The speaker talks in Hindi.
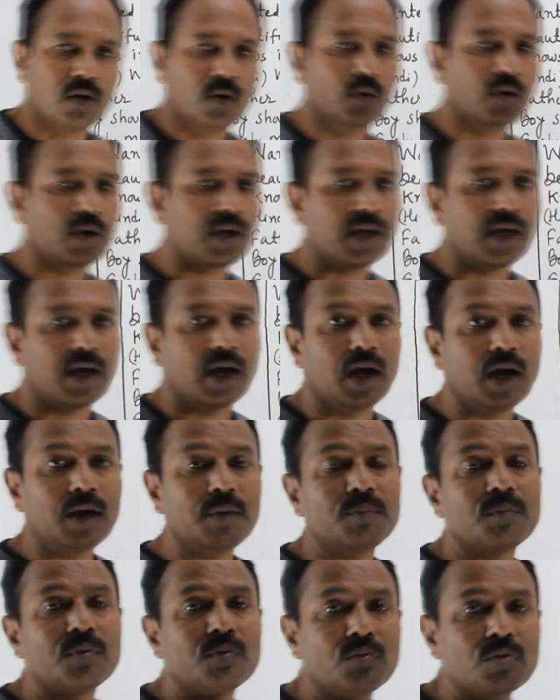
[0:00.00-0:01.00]
ओके
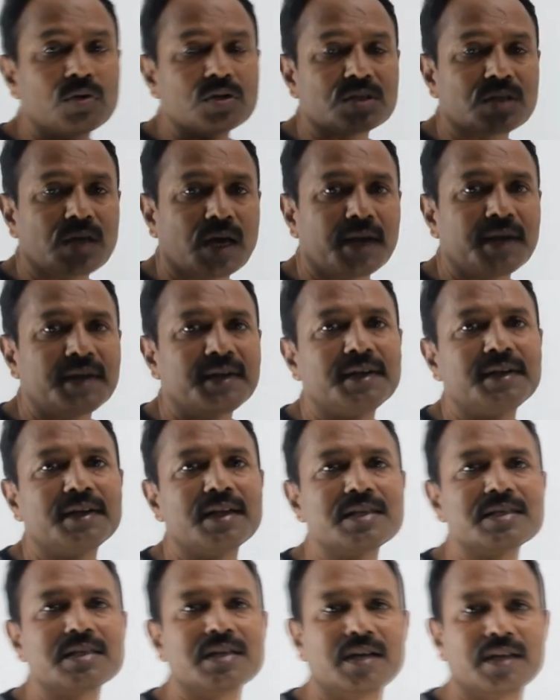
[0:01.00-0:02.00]
अब वो सारे
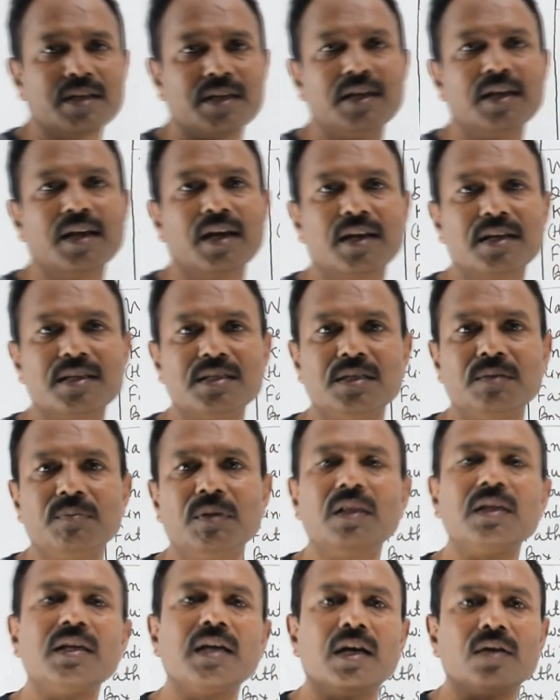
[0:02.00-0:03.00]
डिटेल्स लड़की के आने चाहिए
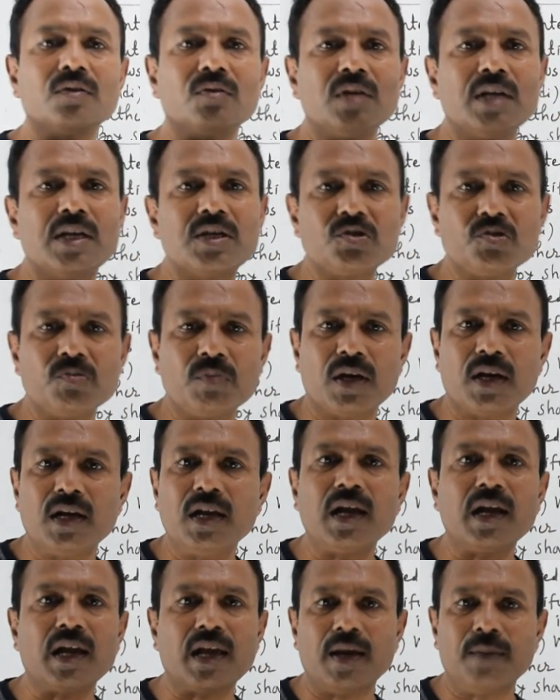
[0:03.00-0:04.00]
मतलब यहाँ तो एज्यूम
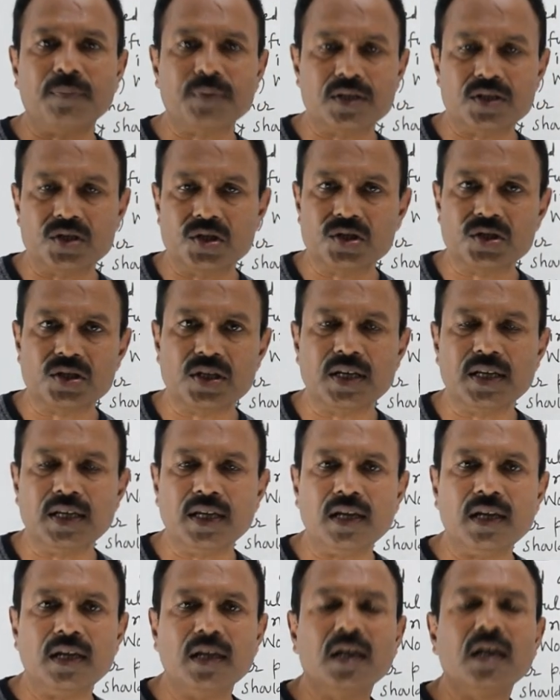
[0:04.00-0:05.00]
करना है कि आपकी सिस्टर ही
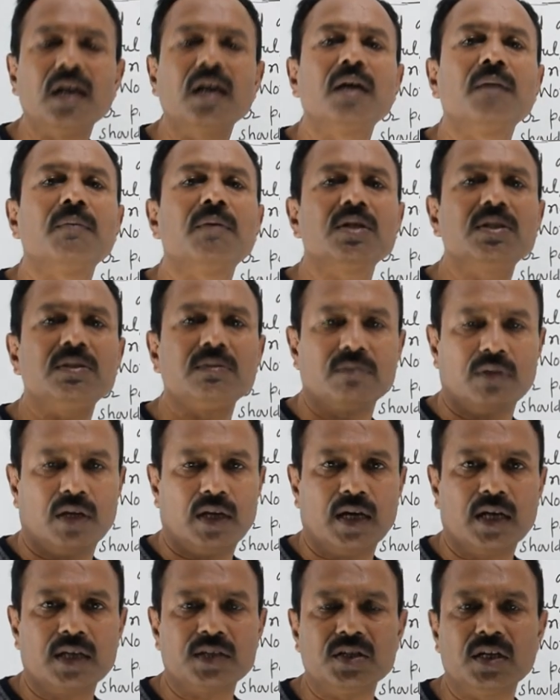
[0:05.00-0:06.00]
है बट
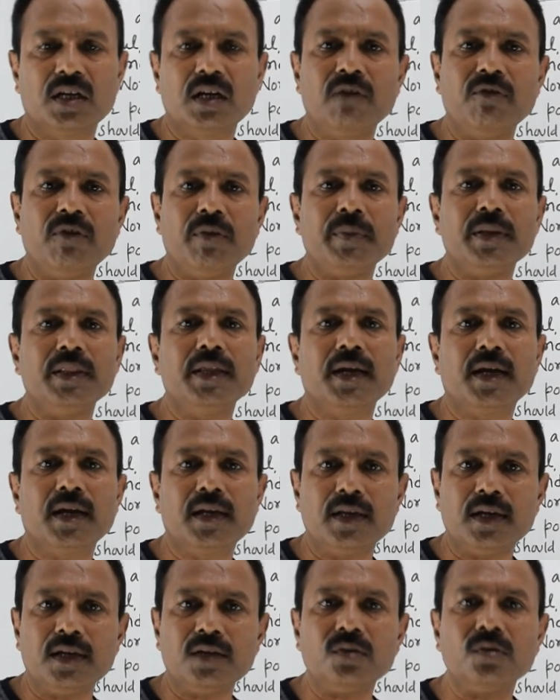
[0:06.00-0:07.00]
अगर जनरल वे में देखा
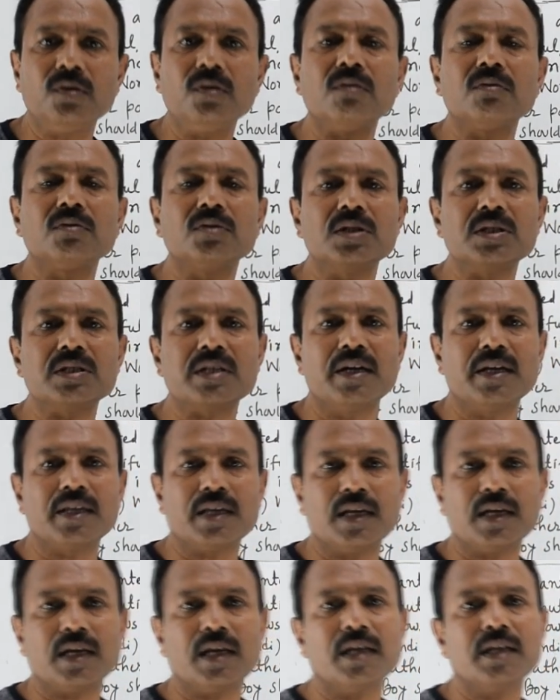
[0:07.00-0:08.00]
जाए तो जिस
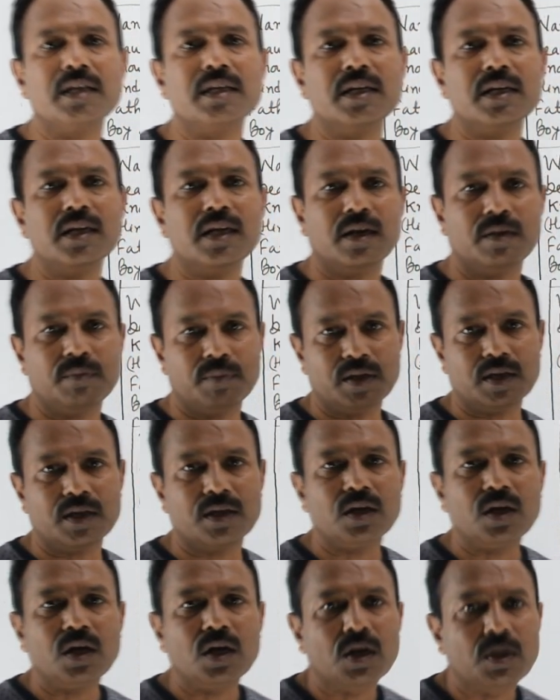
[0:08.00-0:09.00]
लड़की के लिए
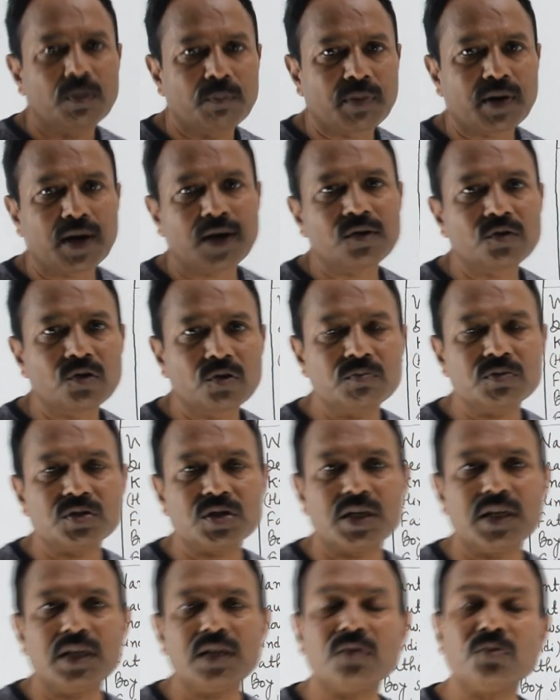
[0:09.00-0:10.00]
हमें ब्राइड ग्रूम
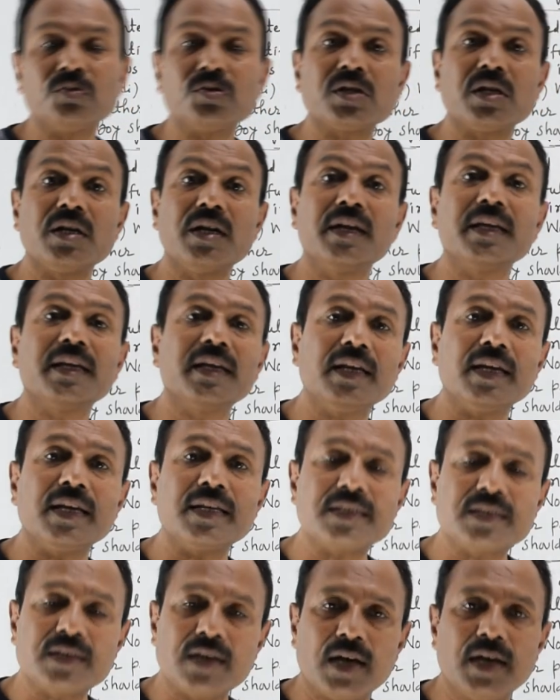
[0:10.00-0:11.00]
चाहिए तो उस लड़की
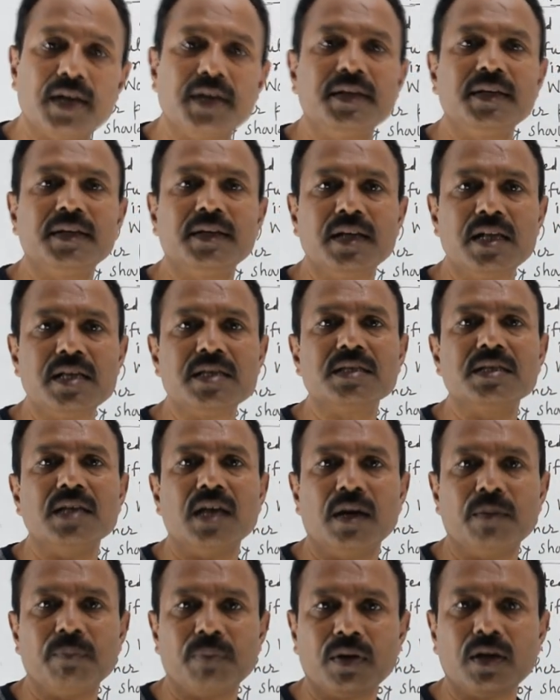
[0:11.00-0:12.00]
के सारे डिटेल्स
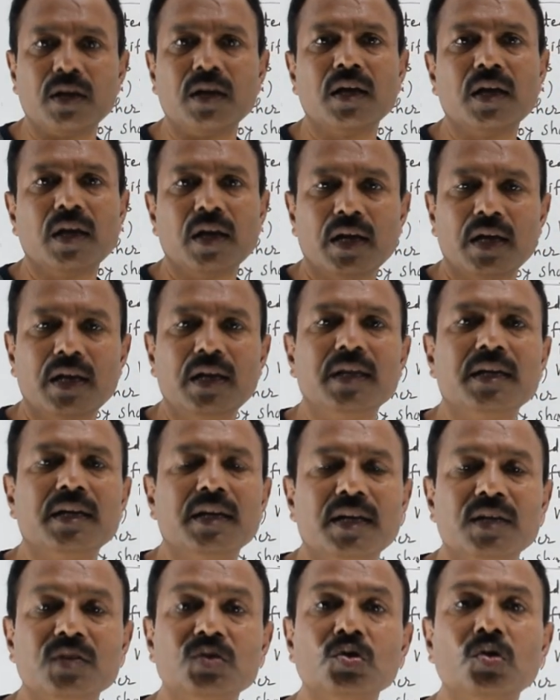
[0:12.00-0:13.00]
यहाँ पर
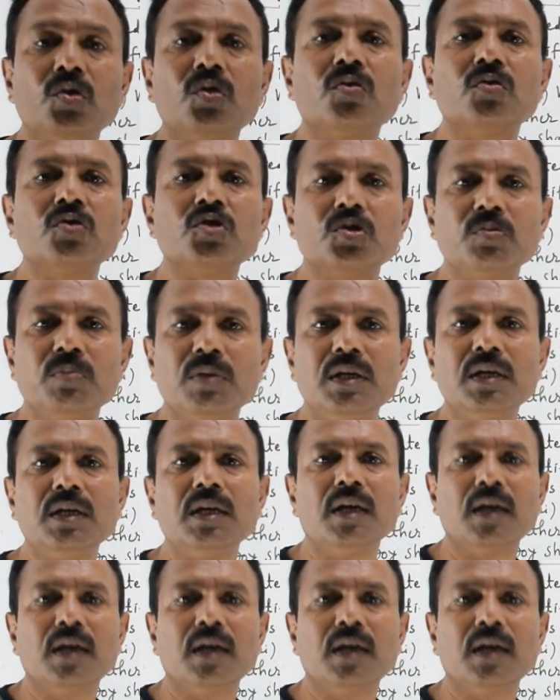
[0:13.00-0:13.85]
लिखने जो कुछ भी